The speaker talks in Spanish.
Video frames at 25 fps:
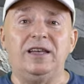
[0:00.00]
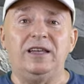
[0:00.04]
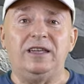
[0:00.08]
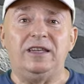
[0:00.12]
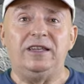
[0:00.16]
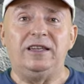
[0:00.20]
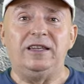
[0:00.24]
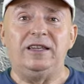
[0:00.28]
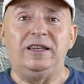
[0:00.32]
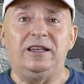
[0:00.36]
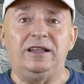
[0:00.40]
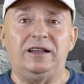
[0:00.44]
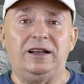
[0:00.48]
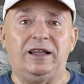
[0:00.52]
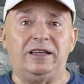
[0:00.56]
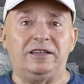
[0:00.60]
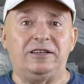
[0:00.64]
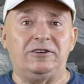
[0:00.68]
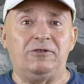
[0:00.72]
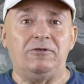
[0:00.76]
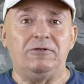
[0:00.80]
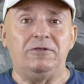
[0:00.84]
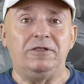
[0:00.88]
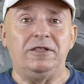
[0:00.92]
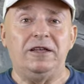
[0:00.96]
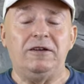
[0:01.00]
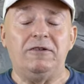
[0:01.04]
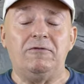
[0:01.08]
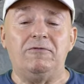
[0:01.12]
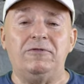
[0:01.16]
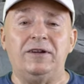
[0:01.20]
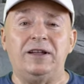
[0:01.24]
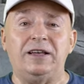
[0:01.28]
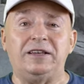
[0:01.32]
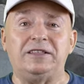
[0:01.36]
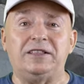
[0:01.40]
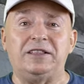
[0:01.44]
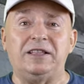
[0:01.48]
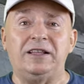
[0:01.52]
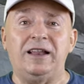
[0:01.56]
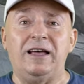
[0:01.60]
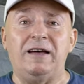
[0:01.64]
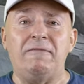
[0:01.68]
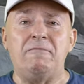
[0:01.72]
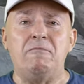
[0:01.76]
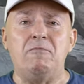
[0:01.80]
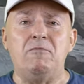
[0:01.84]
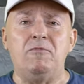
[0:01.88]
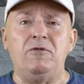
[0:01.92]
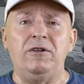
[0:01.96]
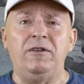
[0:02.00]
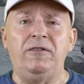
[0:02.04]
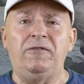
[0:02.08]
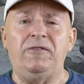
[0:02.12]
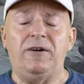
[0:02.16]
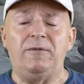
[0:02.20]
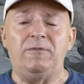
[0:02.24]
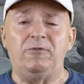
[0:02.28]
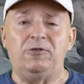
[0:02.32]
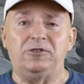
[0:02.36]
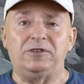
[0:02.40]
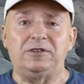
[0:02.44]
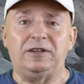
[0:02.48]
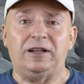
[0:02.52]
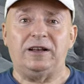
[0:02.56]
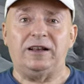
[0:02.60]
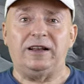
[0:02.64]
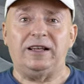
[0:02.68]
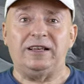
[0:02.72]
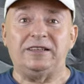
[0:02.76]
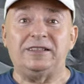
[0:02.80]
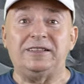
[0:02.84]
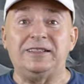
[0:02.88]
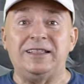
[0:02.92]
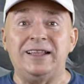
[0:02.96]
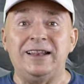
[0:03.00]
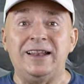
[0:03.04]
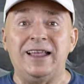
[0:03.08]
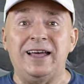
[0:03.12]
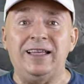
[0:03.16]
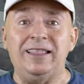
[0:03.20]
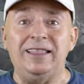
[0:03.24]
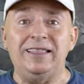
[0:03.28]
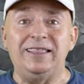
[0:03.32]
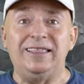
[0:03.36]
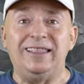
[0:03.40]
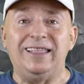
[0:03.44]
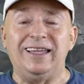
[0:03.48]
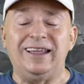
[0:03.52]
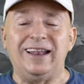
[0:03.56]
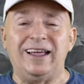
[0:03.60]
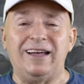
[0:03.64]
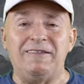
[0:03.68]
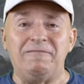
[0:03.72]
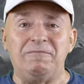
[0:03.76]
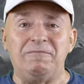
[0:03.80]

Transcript: y esconde una estela muy famosa, la estela del